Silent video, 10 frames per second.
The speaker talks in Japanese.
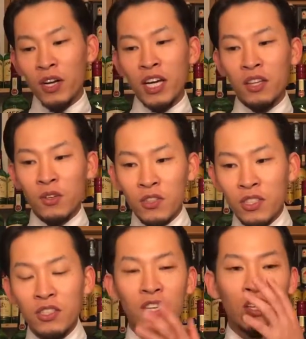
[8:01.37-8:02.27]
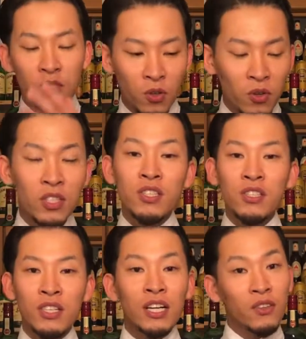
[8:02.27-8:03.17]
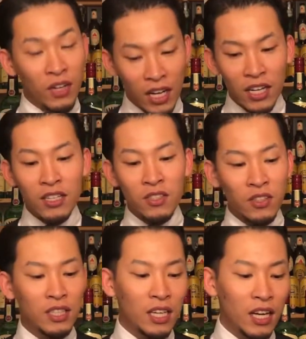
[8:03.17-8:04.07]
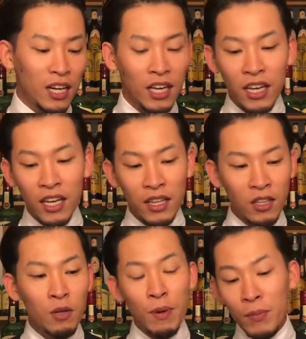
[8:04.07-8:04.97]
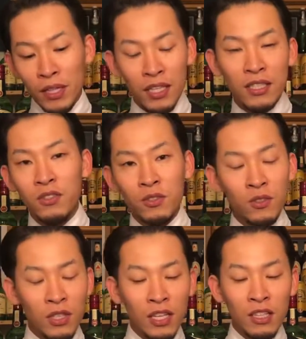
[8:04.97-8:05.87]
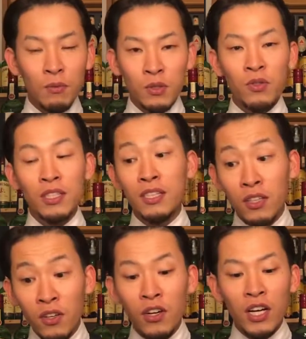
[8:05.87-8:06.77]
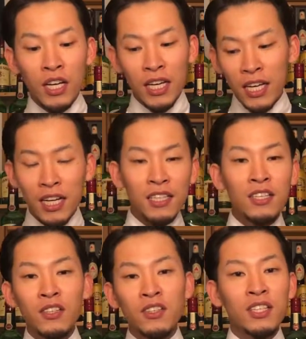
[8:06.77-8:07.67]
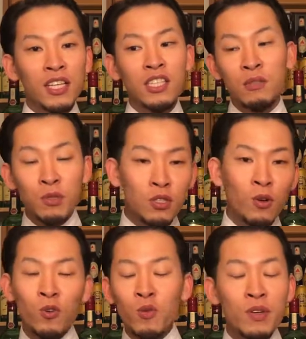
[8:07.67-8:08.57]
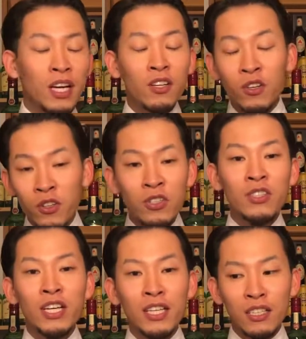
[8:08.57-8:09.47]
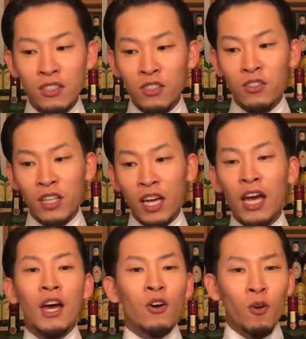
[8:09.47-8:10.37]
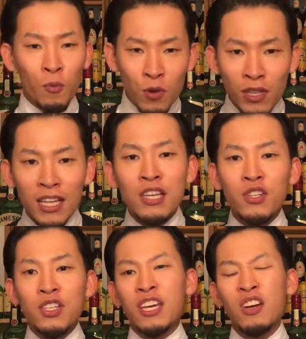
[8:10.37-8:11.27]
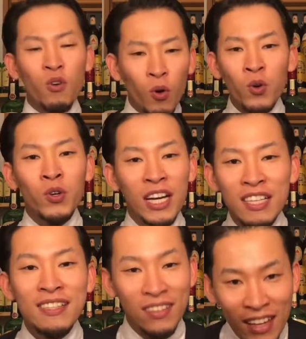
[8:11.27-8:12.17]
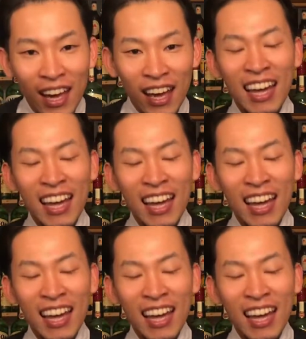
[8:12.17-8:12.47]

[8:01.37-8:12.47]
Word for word: 冷凍にするか常温にするかとかそういった、えー、例えばまあ炭酸の注ぎ方もそうですけどやり方によってね自分の好みがいろいろ作れたりするので思った以上に結構奥深いんですよね